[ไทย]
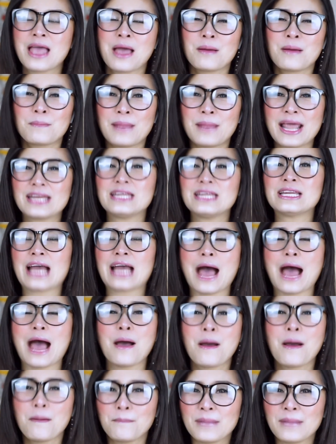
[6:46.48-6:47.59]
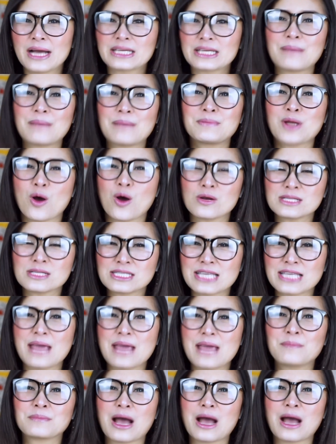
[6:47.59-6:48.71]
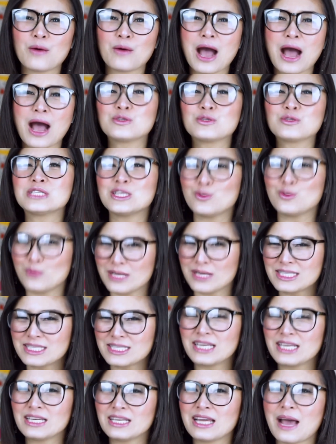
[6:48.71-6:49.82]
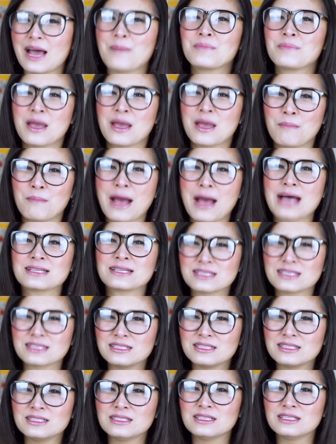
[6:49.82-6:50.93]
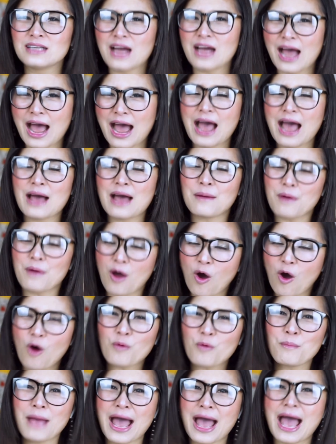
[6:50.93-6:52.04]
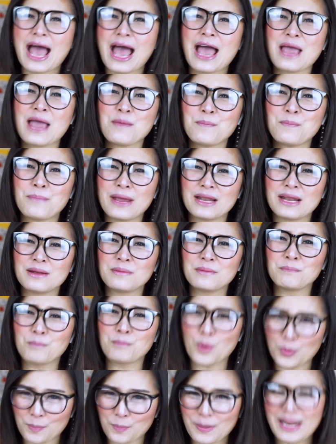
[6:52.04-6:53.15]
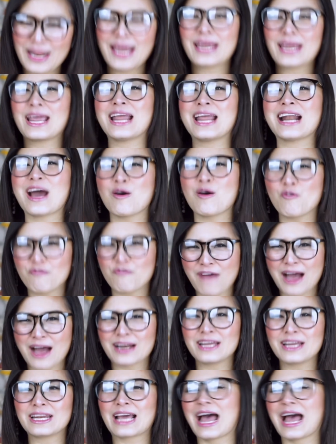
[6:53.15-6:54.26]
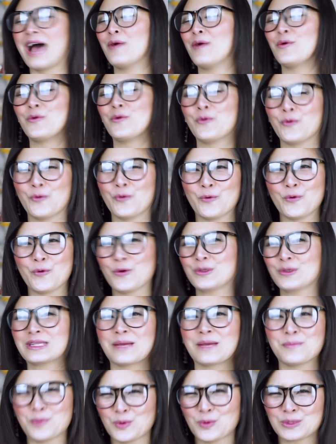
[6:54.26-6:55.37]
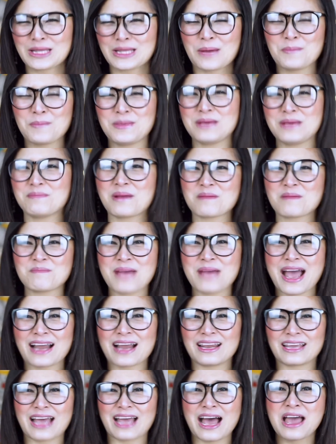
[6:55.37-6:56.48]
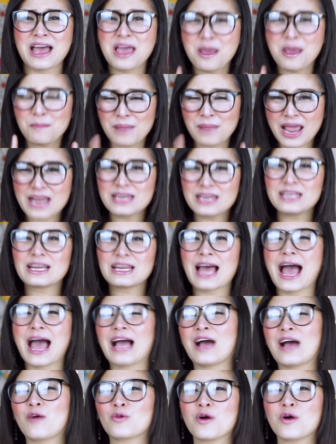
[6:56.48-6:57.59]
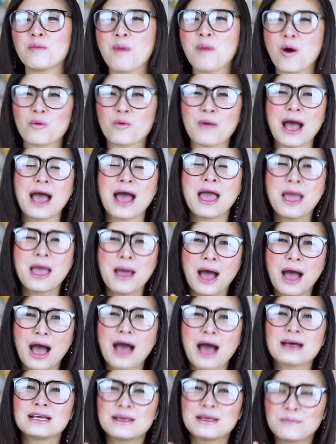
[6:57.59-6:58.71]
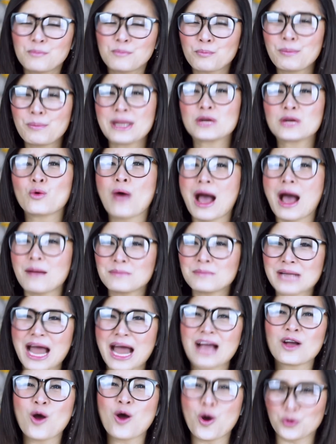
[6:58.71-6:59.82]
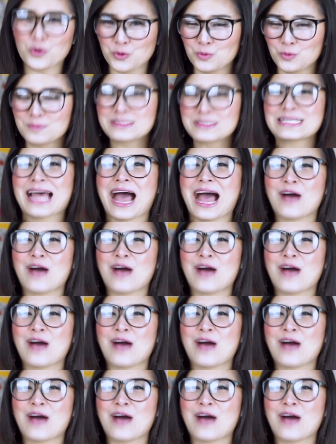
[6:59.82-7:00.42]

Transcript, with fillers: เพลงนี้นะคะเหมือนกับน้องเจมเขาเอาชีวิตจริงเนี่ยมาสื่อออกมาให้เป็นบทเพลงให้เราฟังเลยนะคะโอ้โหตะมูตะมิมากๆเลยค่ะเพลงนี้นะคะเขาก็บอกว่าเป็นความรักของหนุ่มสาว